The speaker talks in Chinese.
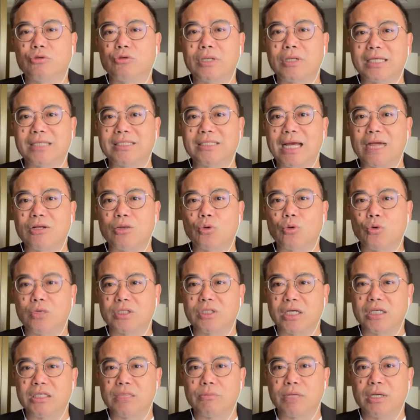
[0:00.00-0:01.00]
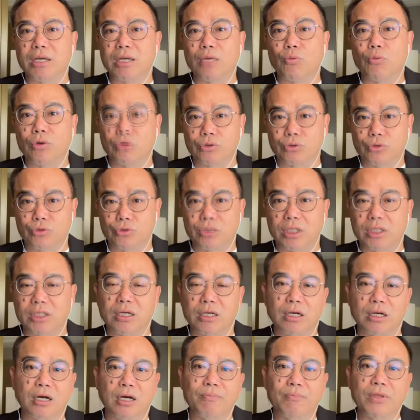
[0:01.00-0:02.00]
所以在这样的过程里面，我觉
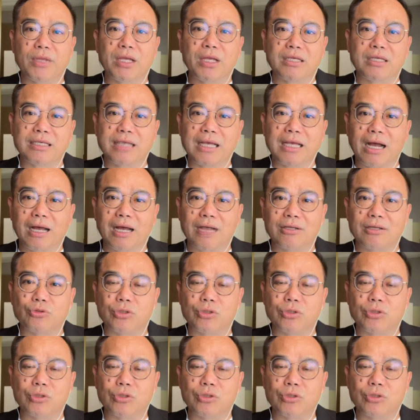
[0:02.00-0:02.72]
得啊，央